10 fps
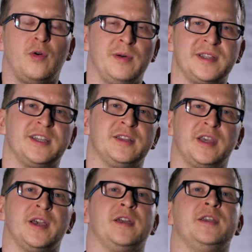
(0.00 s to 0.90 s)
об
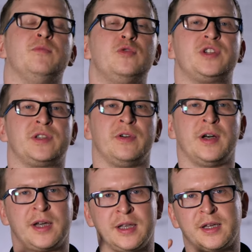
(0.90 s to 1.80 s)
оценке
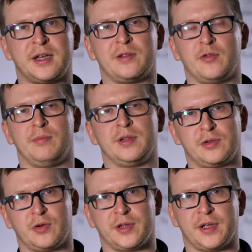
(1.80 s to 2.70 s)
имущества конкретного
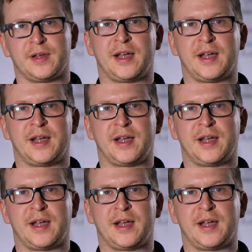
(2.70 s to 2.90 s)
банкрота.